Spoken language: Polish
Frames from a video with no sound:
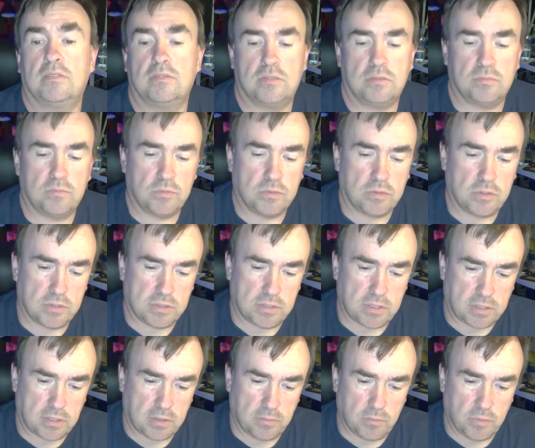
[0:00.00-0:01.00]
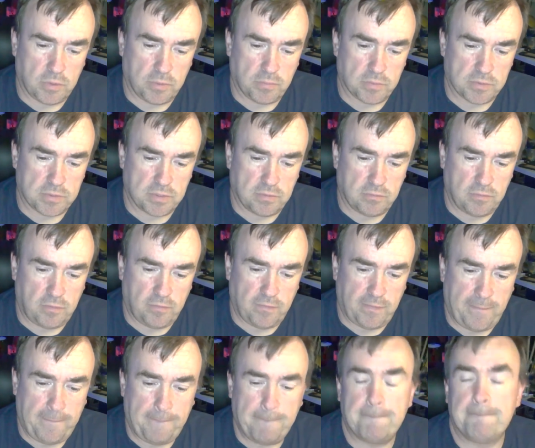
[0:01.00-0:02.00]
No, bo to jest takie moje
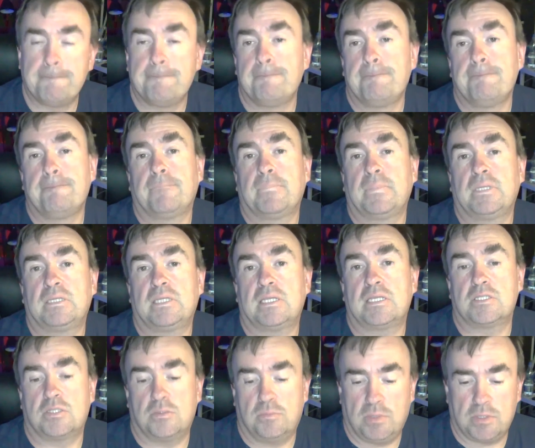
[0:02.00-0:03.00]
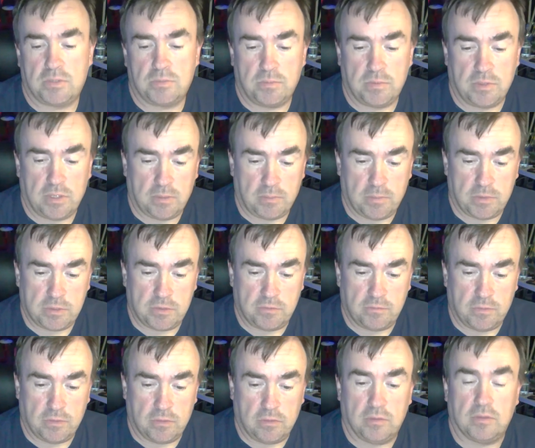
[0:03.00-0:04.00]
podstawowe. I teraz zobaczmy, jak będzie
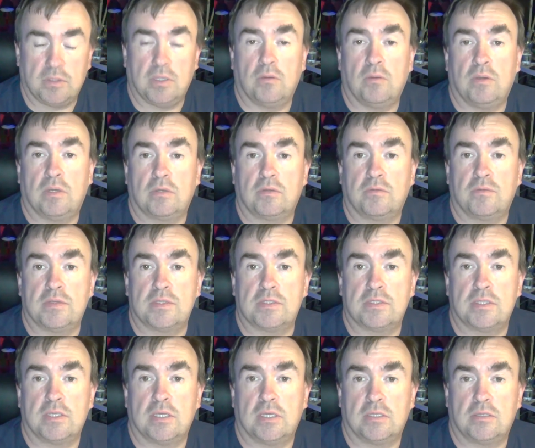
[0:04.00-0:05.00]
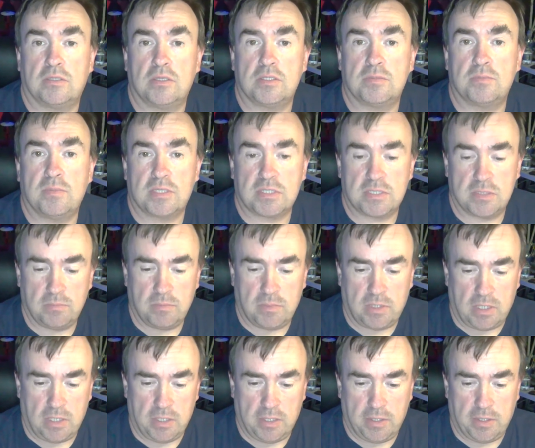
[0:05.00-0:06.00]
wyglądała kwestia. To jest
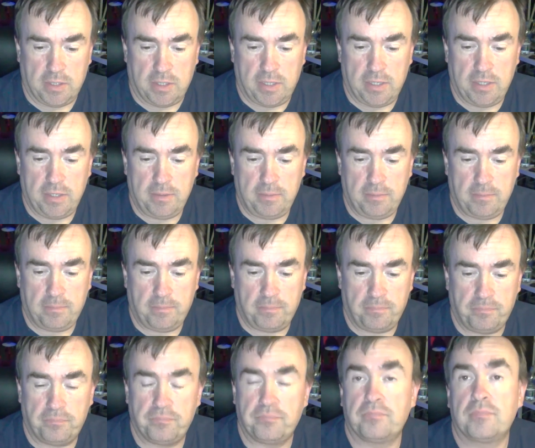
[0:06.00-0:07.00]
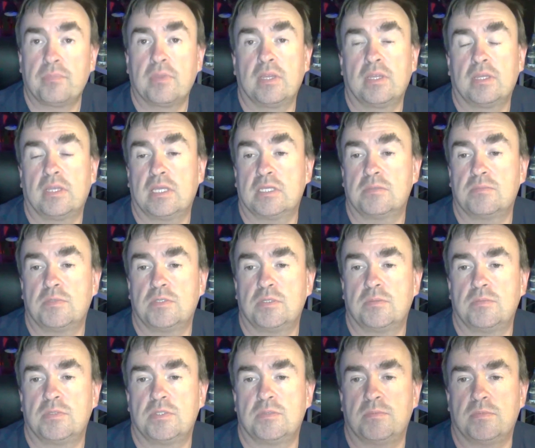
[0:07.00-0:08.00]
maksymalne. Teraz
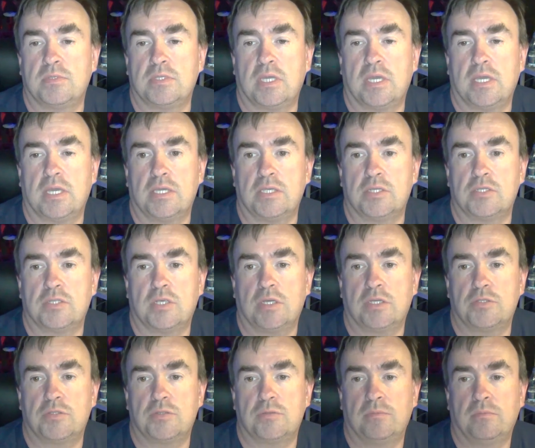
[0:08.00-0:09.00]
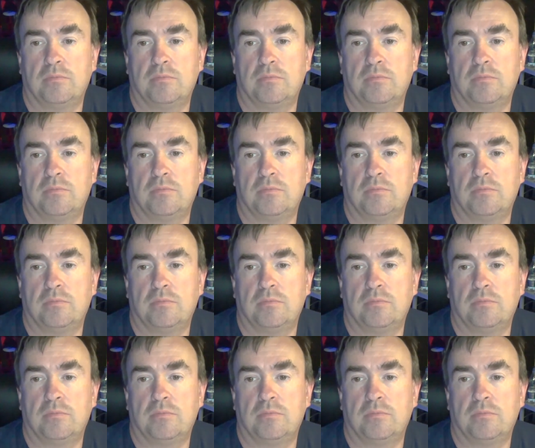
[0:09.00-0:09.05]
będziemy zmniejszać.